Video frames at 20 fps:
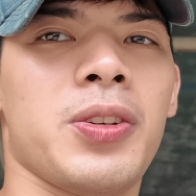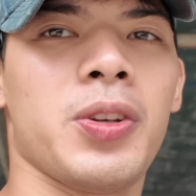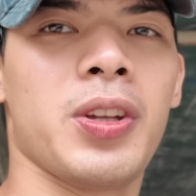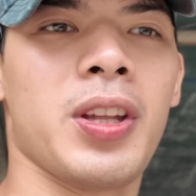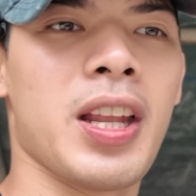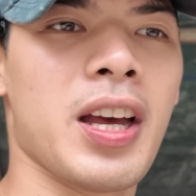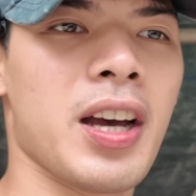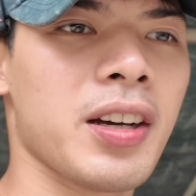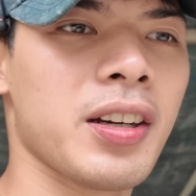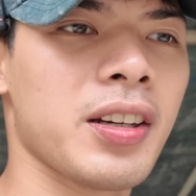Yun
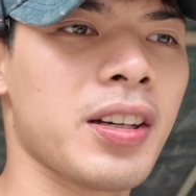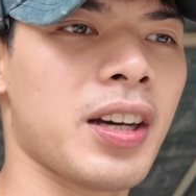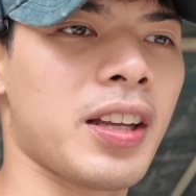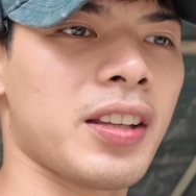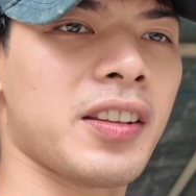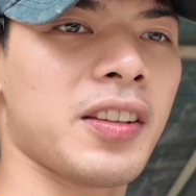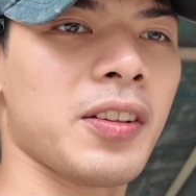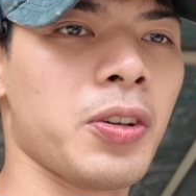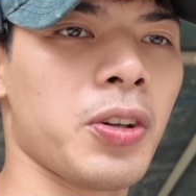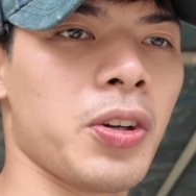lang.
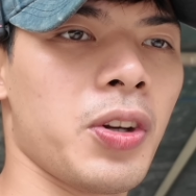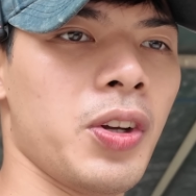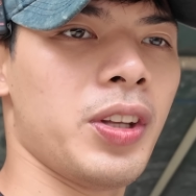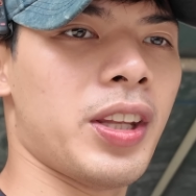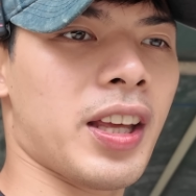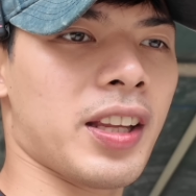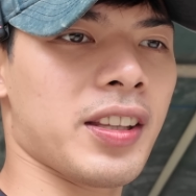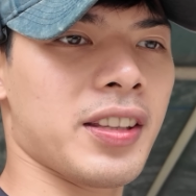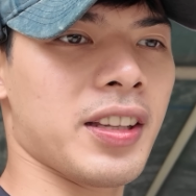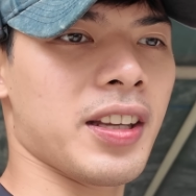At siguro yung
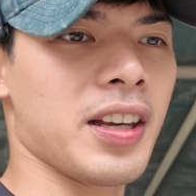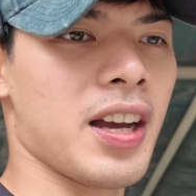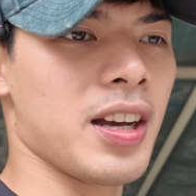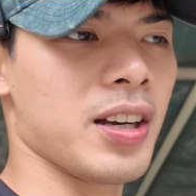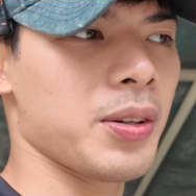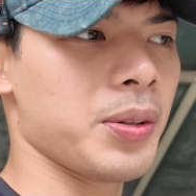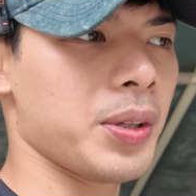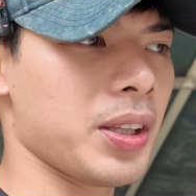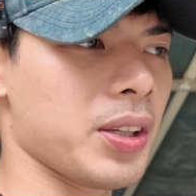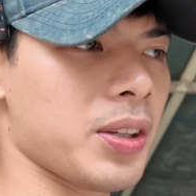next na
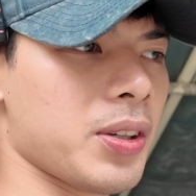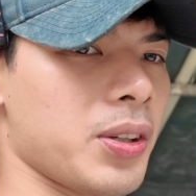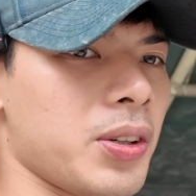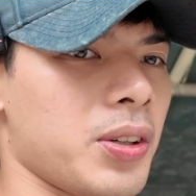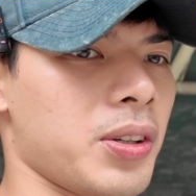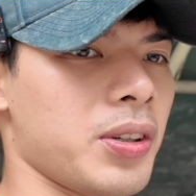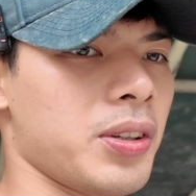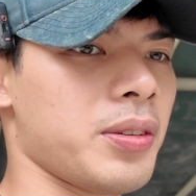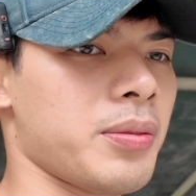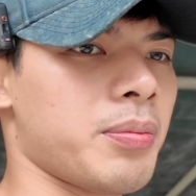gagawin
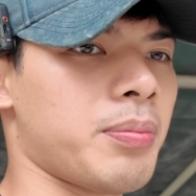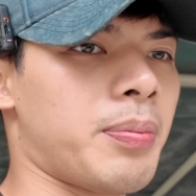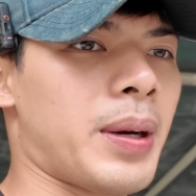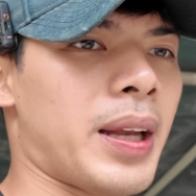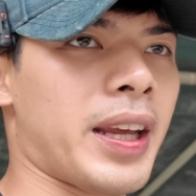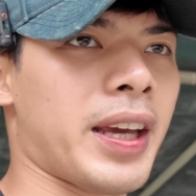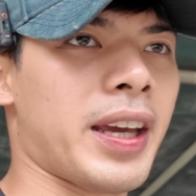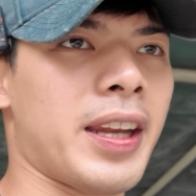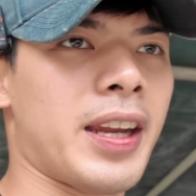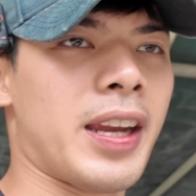ko,
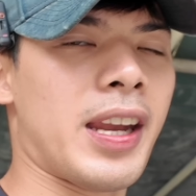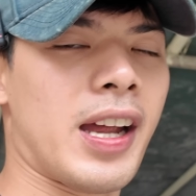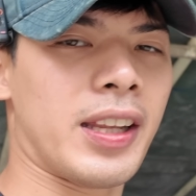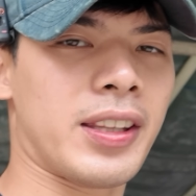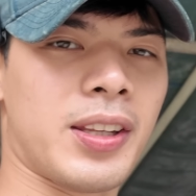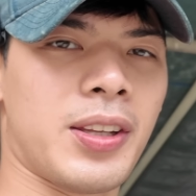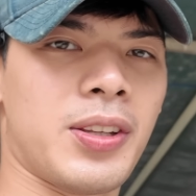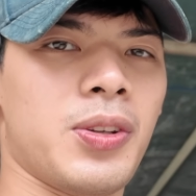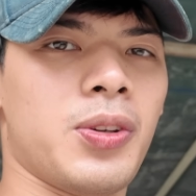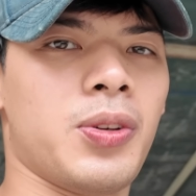palagay na
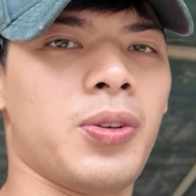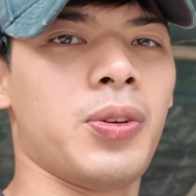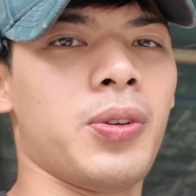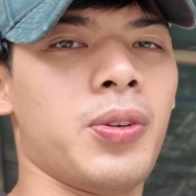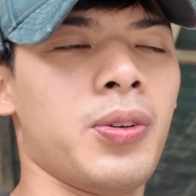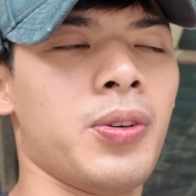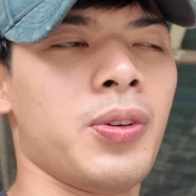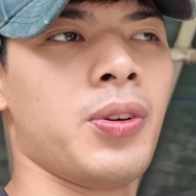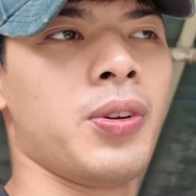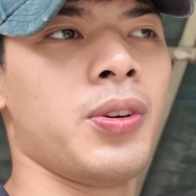natin yung
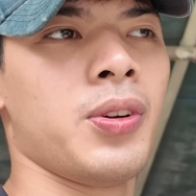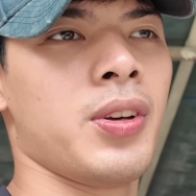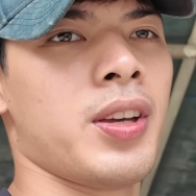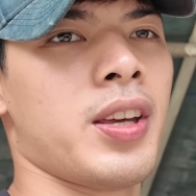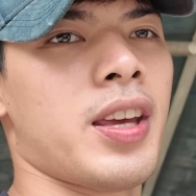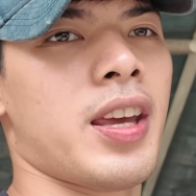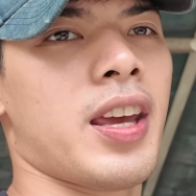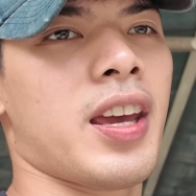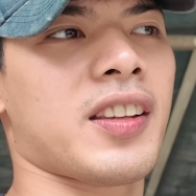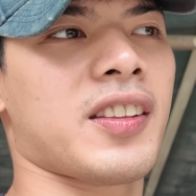
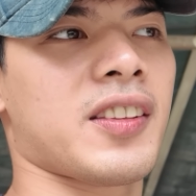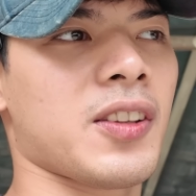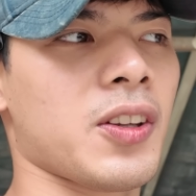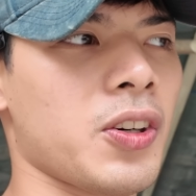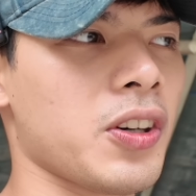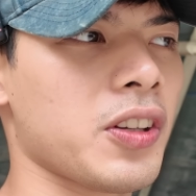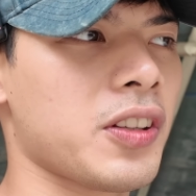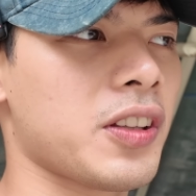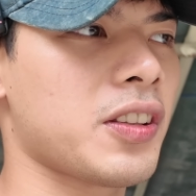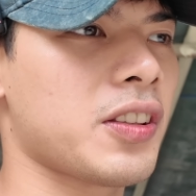
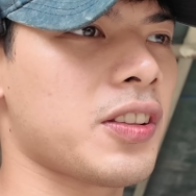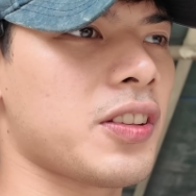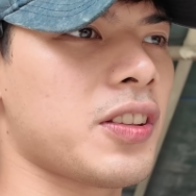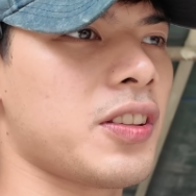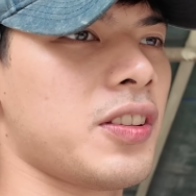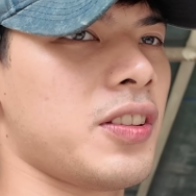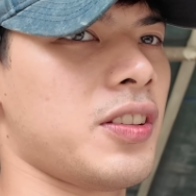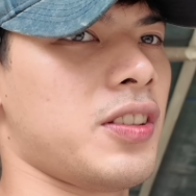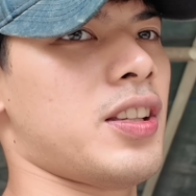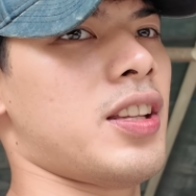
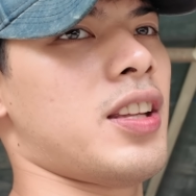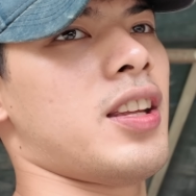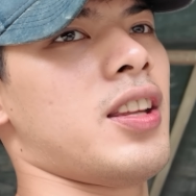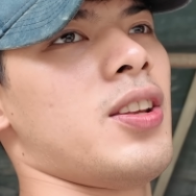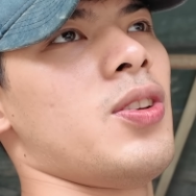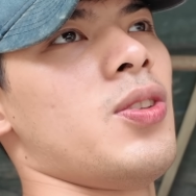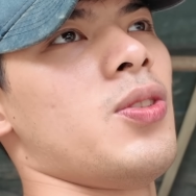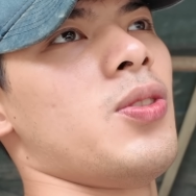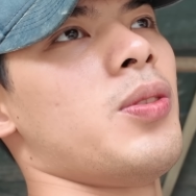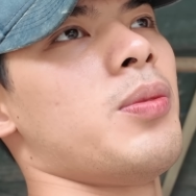exhaust,
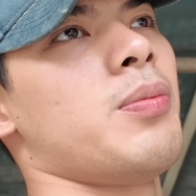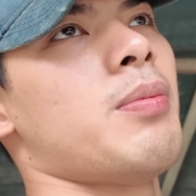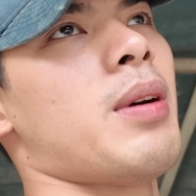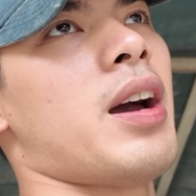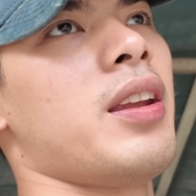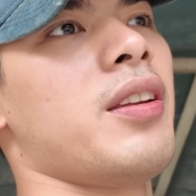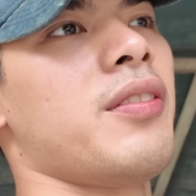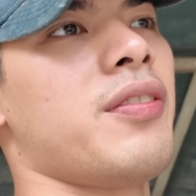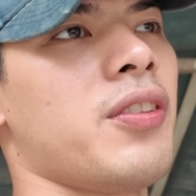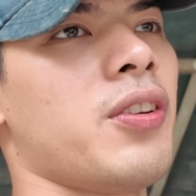yung
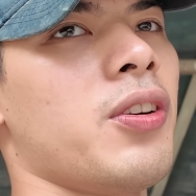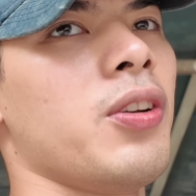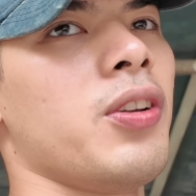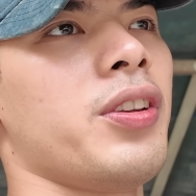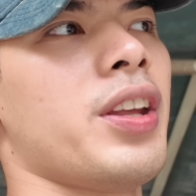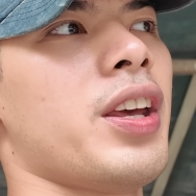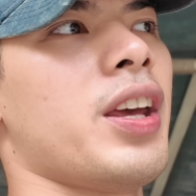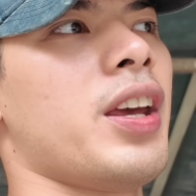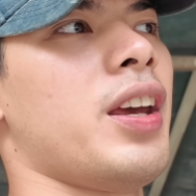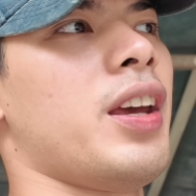
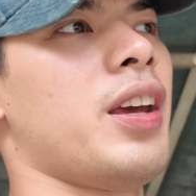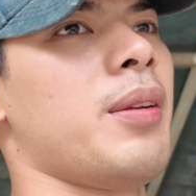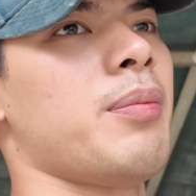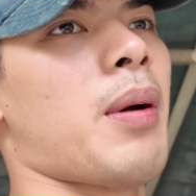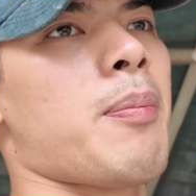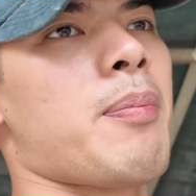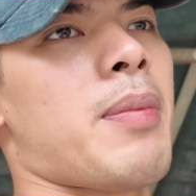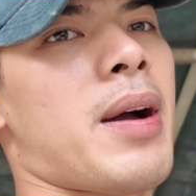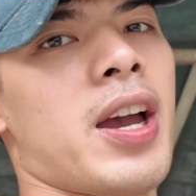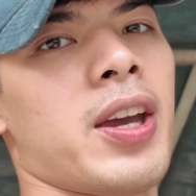manifold, and
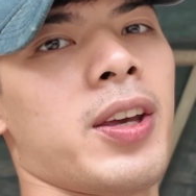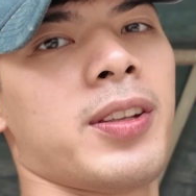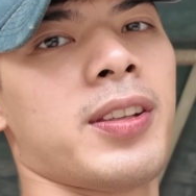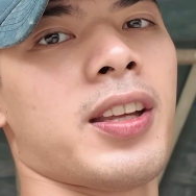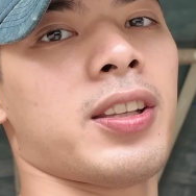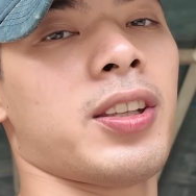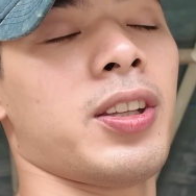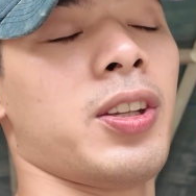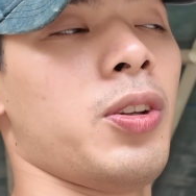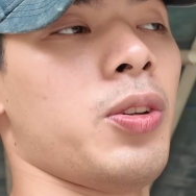papayos
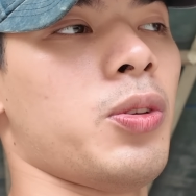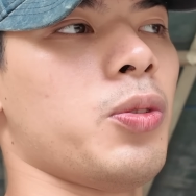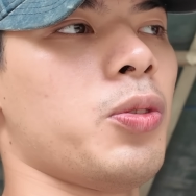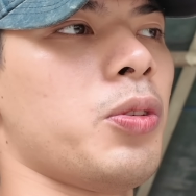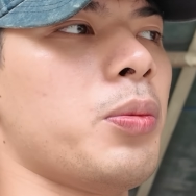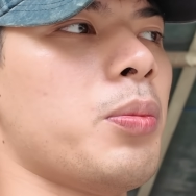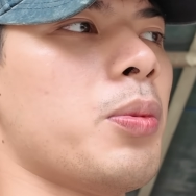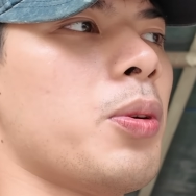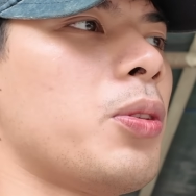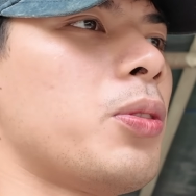natin yung
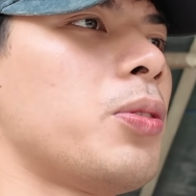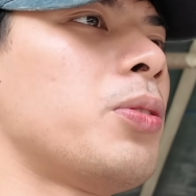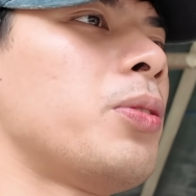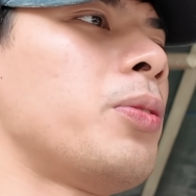turbo.